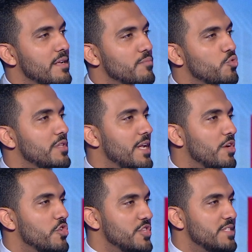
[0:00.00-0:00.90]
لبطوله
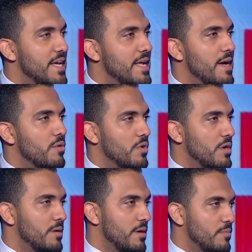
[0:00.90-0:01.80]
23 سنه او
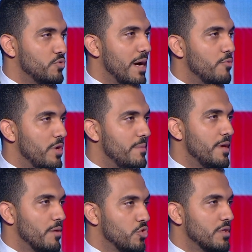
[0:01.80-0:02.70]
المنتخب
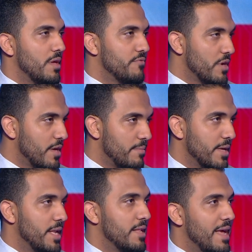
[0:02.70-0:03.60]
الاولمبي او بطولات افريقيا قبل
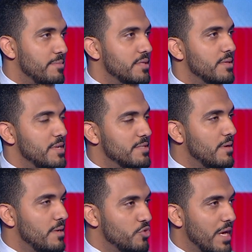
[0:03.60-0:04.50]
كده اللي اتلعبت بالنسبه
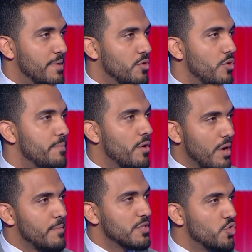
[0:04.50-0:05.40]
للمنتخبات الاولمبي او
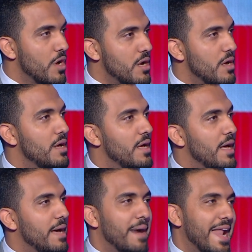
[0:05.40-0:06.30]
الاعمار الصغيره
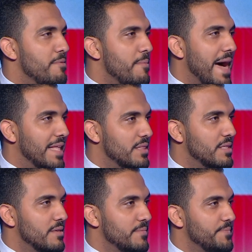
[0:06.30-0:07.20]
معلمه مع حد
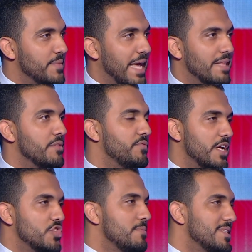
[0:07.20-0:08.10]
صح يعني انت ما
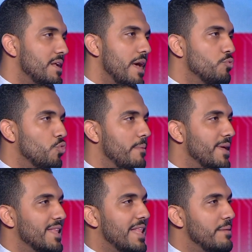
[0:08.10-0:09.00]
تفتكرش مثلا اي بطوله قبل
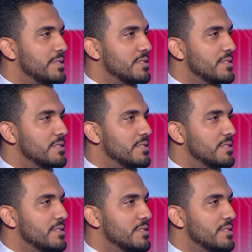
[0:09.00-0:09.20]
كده اتلعبت